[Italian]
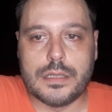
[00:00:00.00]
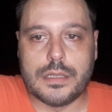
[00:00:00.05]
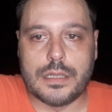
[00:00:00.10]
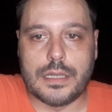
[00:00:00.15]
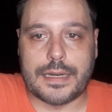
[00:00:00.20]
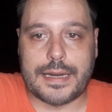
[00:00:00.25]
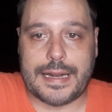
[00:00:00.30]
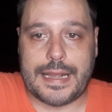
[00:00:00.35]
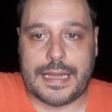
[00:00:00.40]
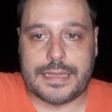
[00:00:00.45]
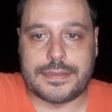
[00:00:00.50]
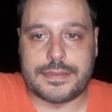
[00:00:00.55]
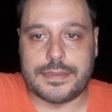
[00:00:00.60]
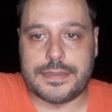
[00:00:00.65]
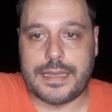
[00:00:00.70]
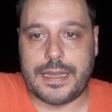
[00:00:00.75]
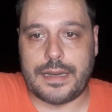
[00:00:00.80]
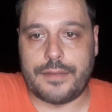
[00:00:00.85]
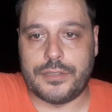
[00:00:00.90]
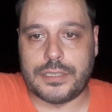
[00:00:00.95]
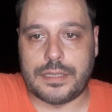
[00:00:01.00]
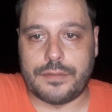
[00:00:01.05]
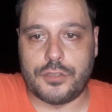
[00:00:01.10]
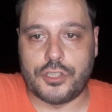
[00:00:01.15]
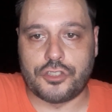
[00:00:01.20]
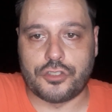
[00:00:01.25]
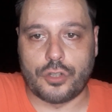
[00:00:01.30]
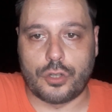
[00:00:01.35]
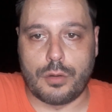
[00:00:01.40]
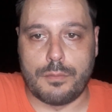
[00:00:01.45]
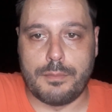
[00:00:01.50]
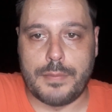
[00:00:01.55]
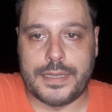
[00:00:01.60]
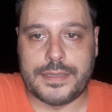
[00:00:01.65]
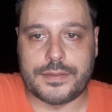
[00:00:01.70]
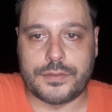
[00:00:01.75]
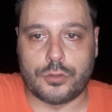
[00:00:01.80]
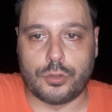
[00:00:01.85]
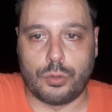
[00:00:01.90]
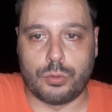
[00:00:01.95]
Ragazzi, ieri avete visto che ho
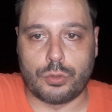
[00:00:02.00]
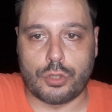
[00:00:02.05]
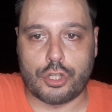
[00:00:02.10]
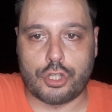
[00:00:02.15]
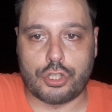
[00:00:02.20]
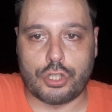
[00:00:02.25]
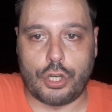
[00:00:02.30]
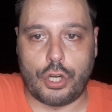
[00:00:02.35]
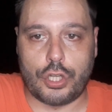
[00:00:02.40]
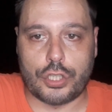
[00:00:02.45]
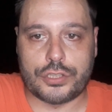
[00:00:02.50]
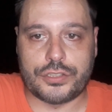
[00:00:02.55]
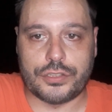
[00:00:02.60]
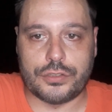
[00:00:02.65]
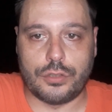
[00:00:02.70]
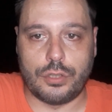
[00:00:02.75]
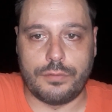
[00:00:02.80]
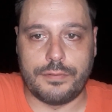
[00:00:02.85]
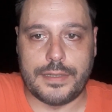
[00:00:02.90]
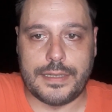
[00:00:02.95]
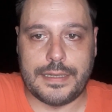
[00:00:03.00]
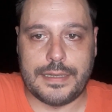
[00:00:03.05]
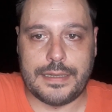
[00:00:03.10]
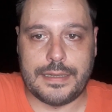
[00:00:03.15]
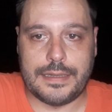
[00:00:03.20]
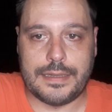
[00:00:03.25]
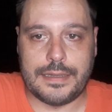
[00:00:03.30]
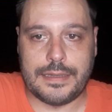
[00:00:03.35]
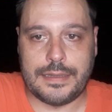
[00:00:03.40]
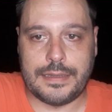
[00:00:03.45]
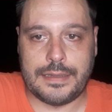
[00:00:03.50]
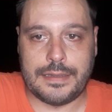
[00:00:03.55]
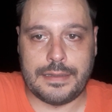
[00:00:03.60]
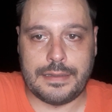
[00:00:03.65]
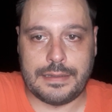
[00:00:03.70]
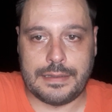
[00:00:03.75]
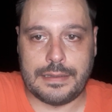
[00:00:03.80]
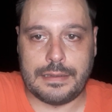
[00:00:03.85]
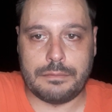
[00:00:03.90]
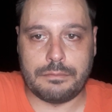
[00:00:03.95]
messo uno shorts
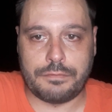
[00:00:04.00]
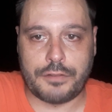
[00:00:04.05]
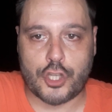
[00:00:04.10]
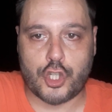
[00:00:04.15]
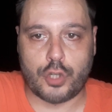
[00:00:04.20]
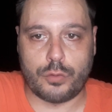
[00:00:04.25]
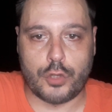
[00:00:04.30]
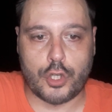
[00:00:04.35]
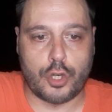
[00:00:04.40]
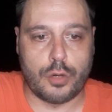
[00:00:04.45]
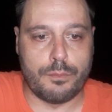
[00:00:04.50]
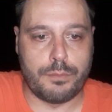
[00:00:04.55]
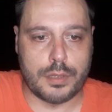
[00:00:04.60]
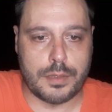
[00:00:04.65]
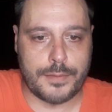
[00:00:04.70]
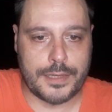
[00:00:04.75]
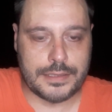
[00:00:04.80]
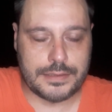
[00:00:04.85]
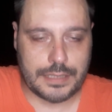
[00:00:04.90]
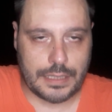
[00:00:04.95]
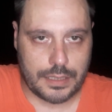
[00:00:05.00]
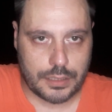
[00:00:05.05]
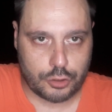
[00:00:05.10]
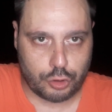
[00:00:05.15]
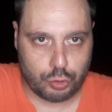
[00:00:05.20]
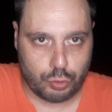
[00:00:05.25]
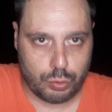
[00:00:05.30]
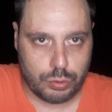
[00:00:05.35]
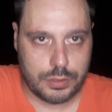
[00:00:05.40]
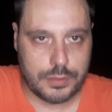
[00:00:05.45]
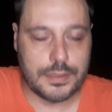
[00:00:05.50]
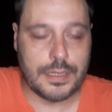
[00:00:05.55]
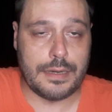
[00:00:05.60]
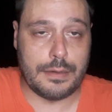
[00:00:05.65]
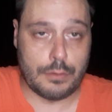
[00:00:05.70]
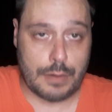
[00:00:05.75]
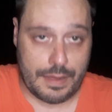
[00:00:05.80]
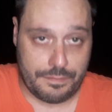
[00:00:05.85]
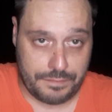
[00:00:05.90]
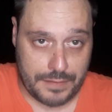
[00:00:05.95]
dove facevo i complimenti alla Sud,
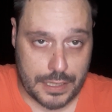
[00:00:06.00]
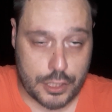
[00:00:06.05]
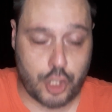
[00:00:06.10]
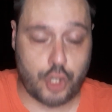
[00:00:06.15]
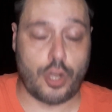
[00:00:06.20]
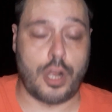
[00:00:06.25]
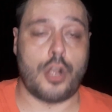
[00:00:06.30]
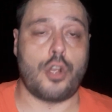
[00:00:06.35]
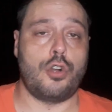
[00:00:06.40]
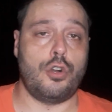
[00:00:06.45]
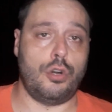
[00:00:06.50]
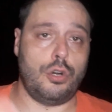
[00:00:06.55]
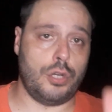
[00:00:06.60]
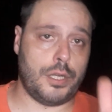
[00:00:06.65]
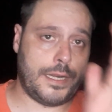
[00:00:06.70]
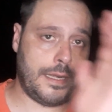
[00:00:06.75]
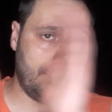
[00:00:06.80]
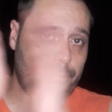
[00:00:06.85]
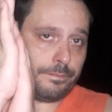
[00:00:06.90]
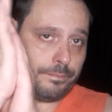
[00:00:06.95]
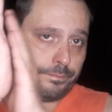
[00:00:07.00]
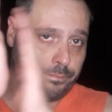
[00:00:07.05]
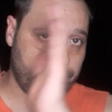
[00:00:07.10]
la faccio ancora,